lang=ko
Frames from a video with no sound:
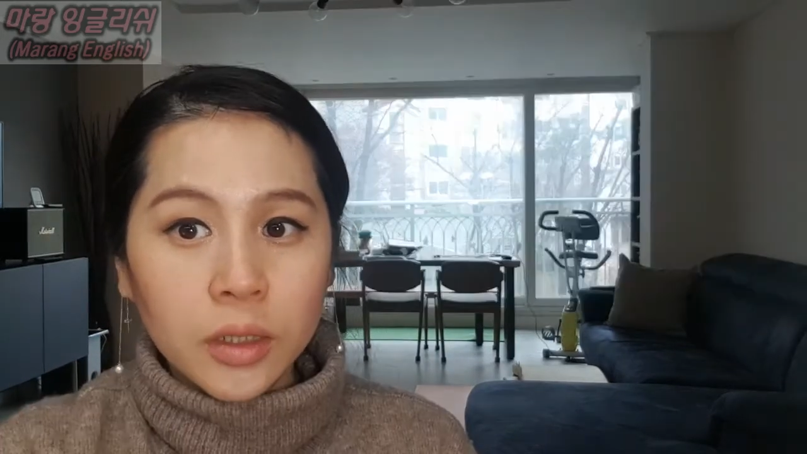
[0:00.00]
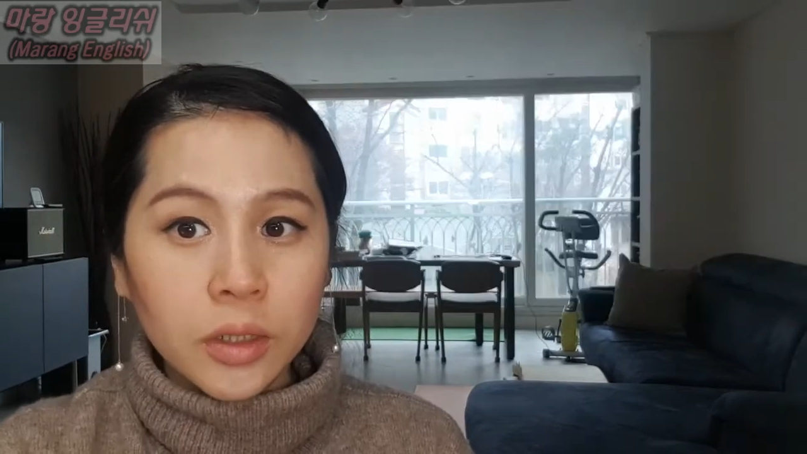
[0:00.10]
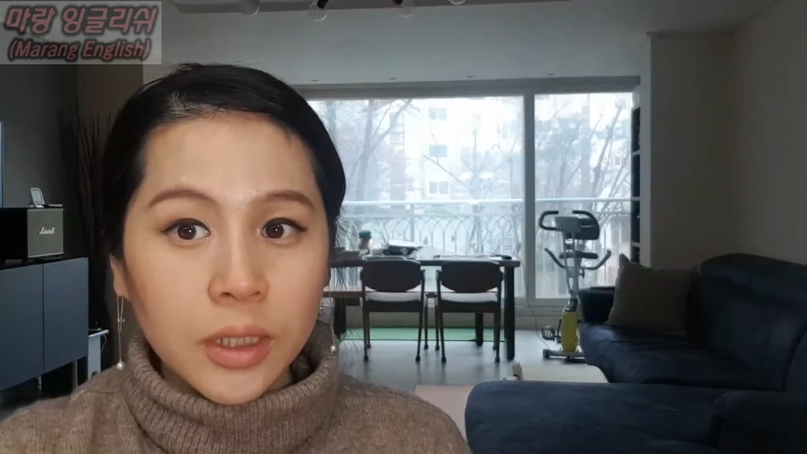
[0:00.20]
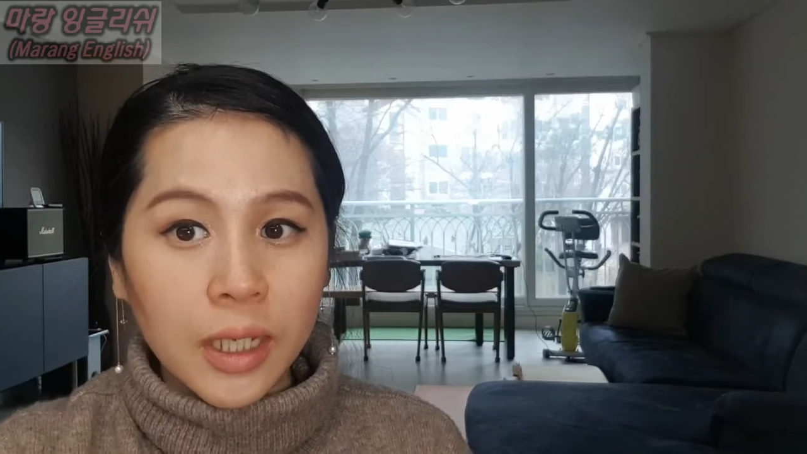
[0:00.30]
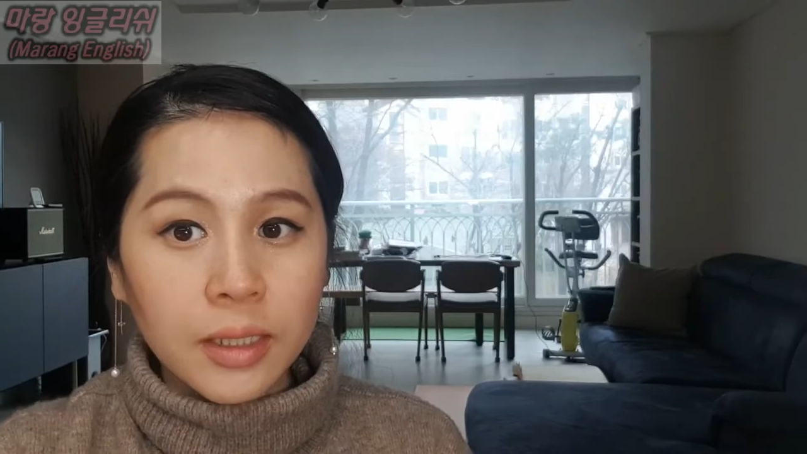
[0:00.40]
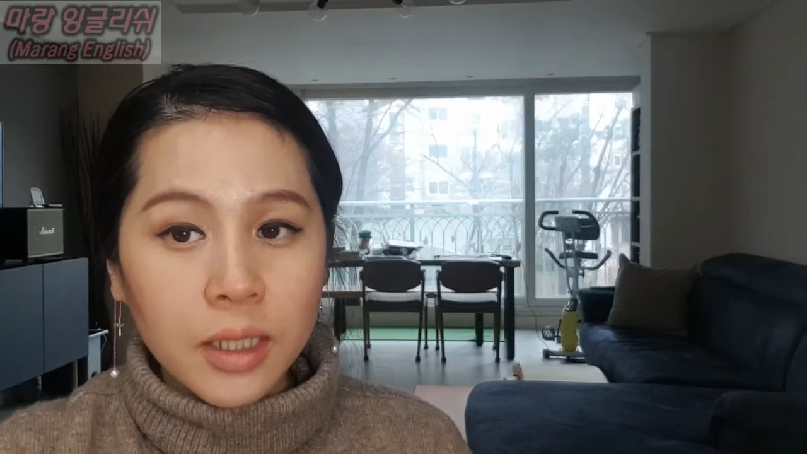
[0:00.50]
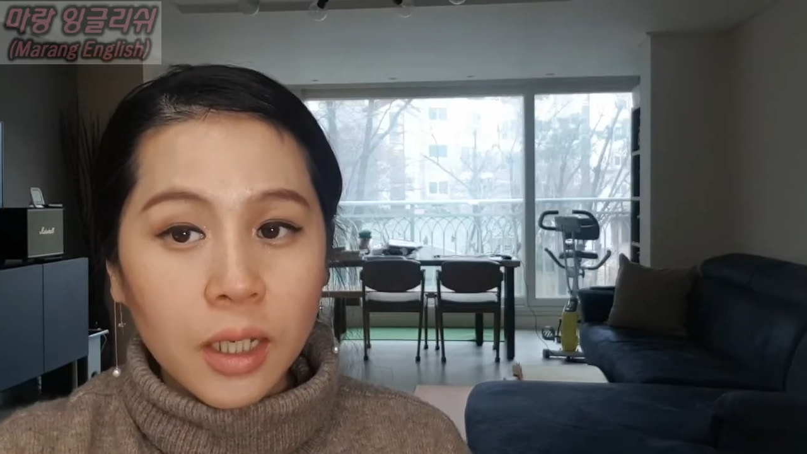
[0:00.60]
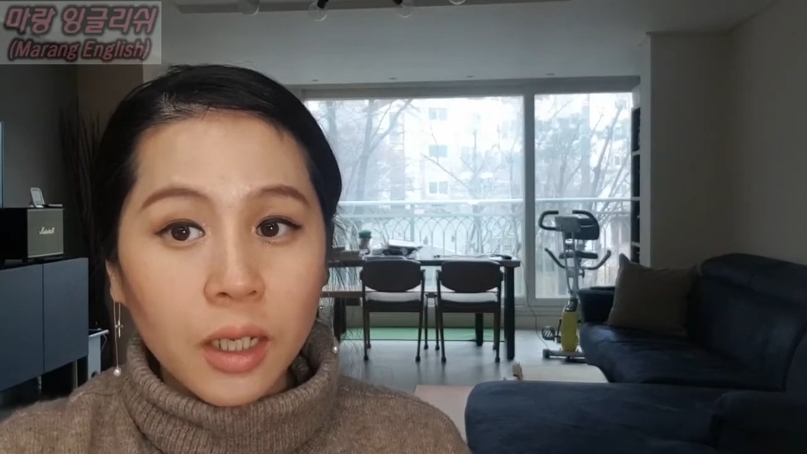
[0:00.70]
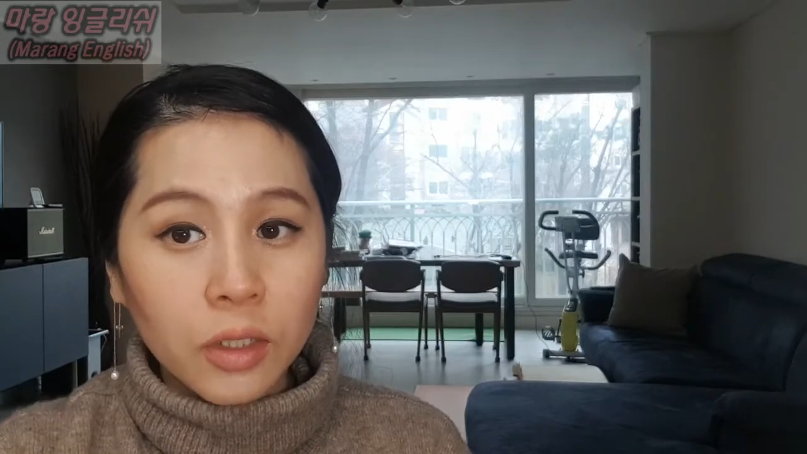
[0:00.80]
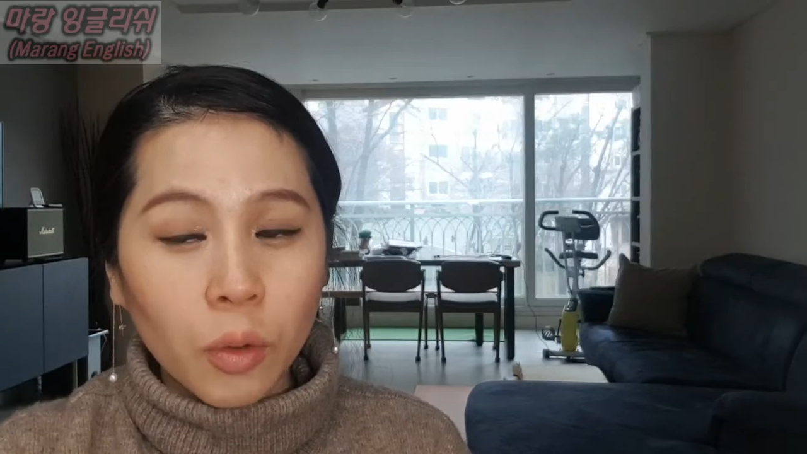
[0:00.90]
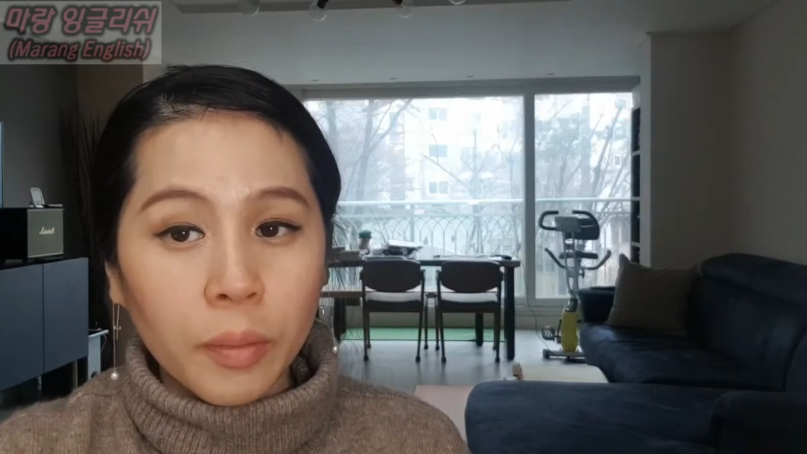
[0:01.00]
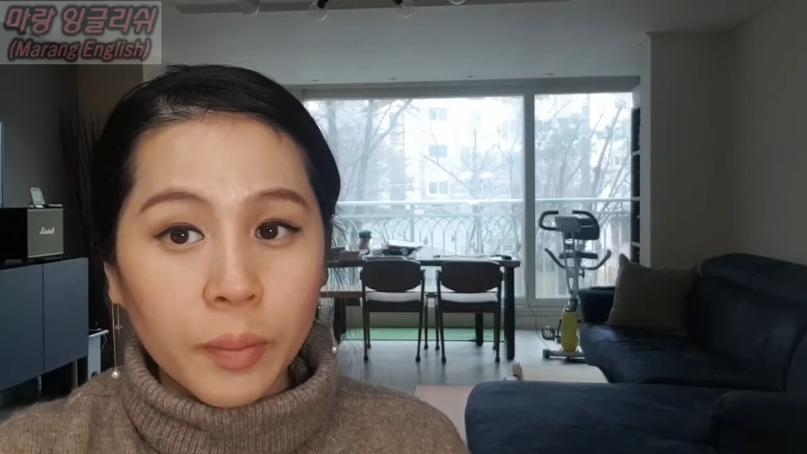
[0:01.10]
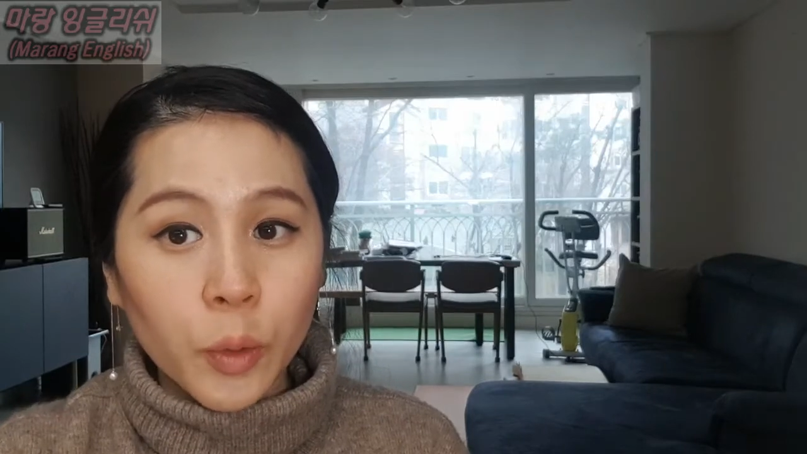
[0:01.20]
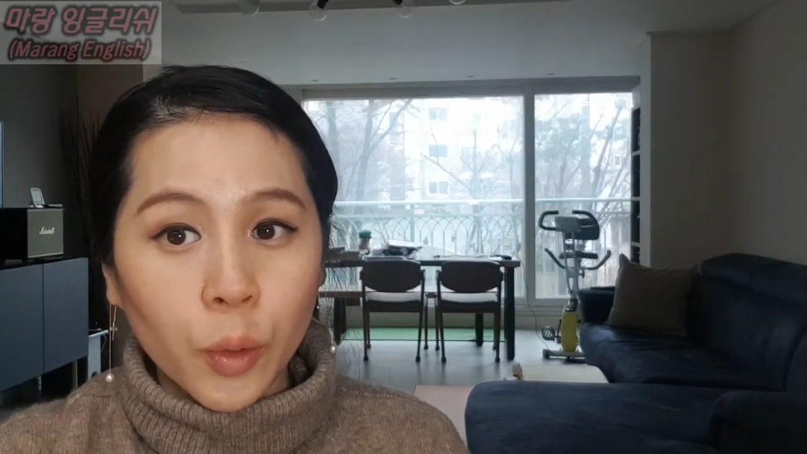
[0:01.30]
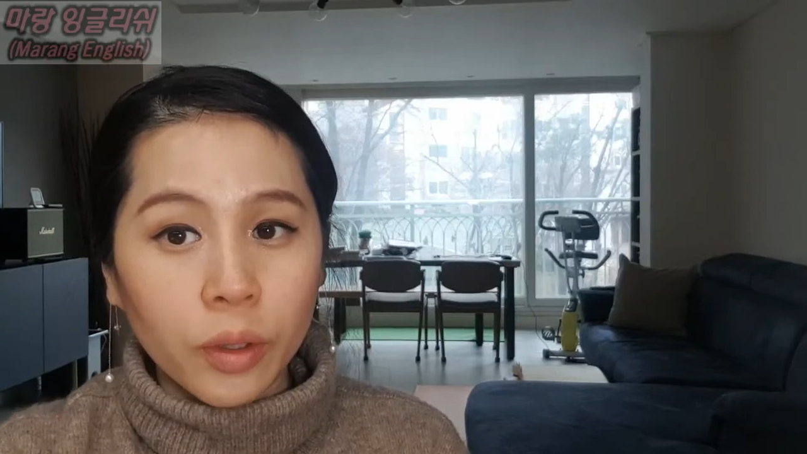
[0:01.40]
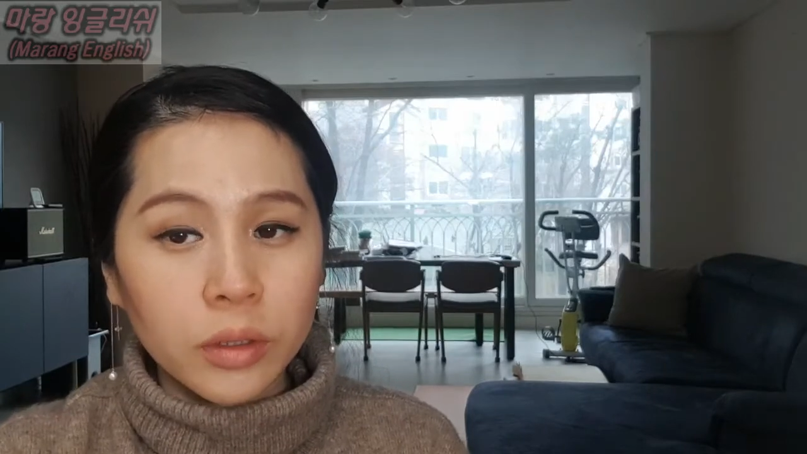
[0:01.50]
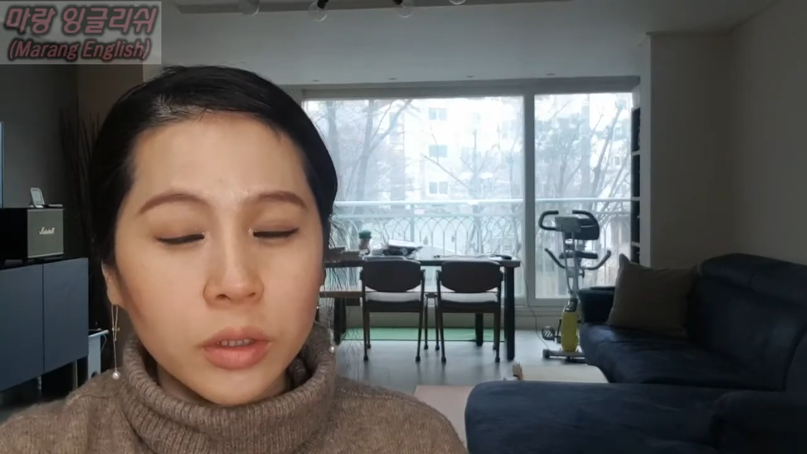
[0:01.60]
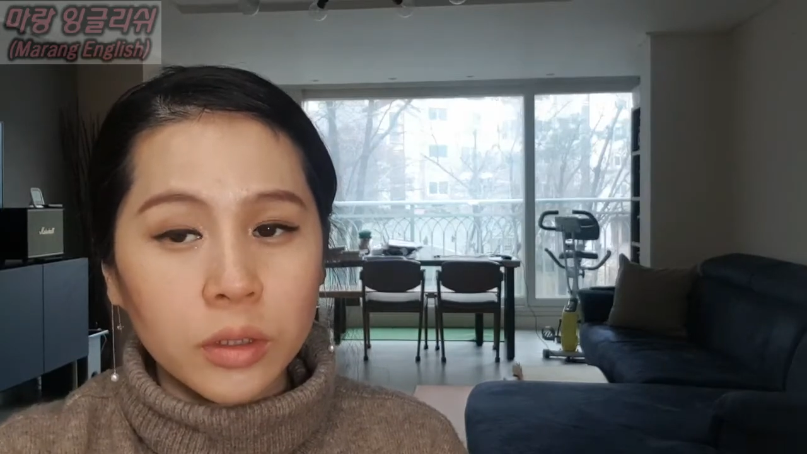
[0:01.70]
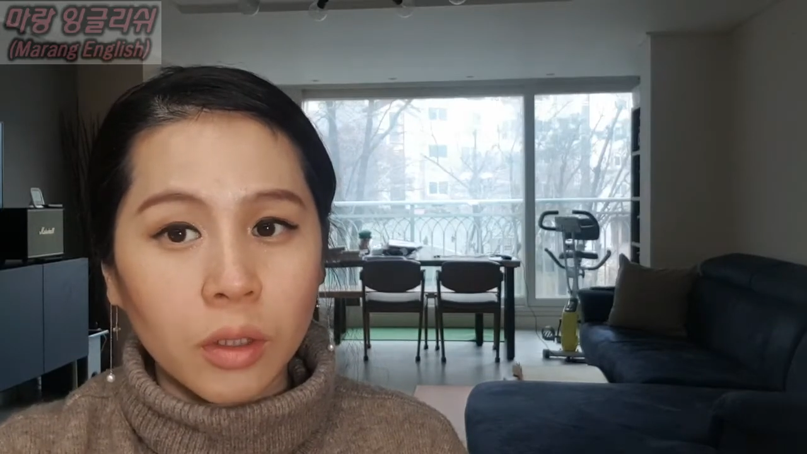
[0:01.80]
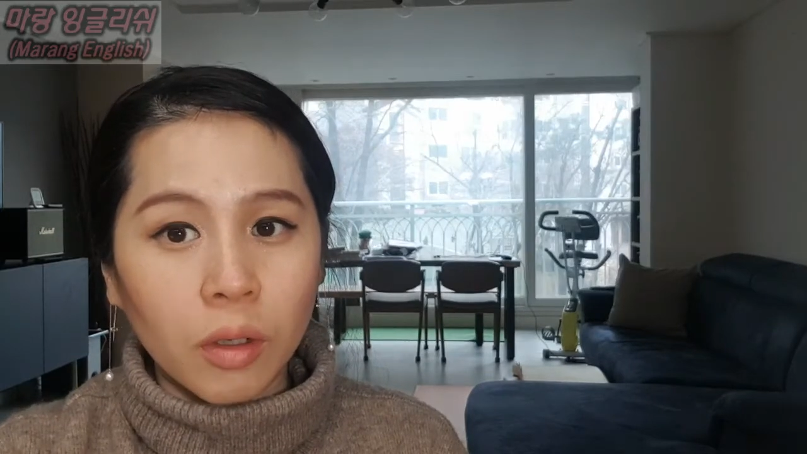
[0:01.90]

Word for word: 그래서 제가 생각하는 엄마표 영화는